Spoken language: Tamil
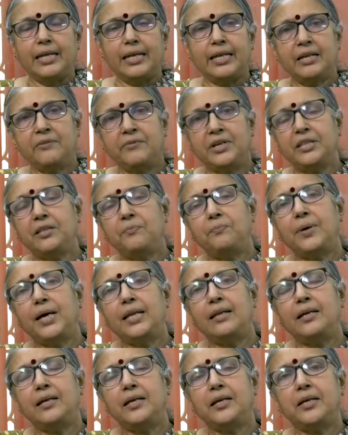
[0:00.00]
நீங்க வந்து
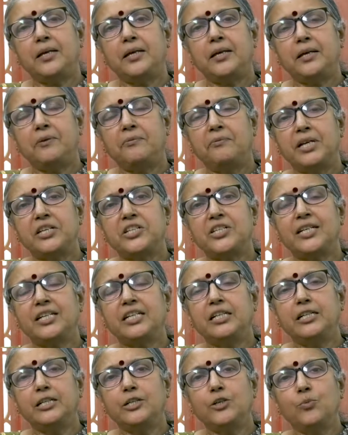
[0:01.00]
பல
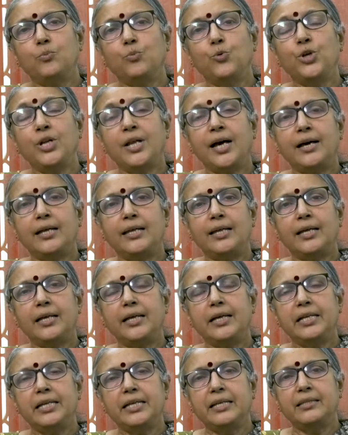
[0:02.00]
வருஷங்களுக்கு முன்னால
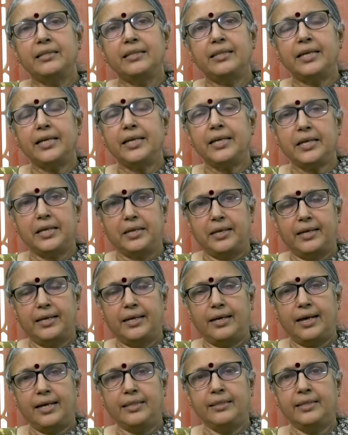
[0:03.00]
இருந்த
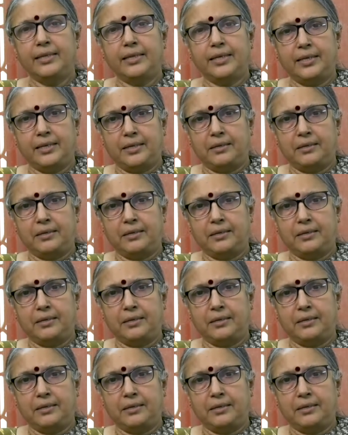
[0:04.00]
அந்த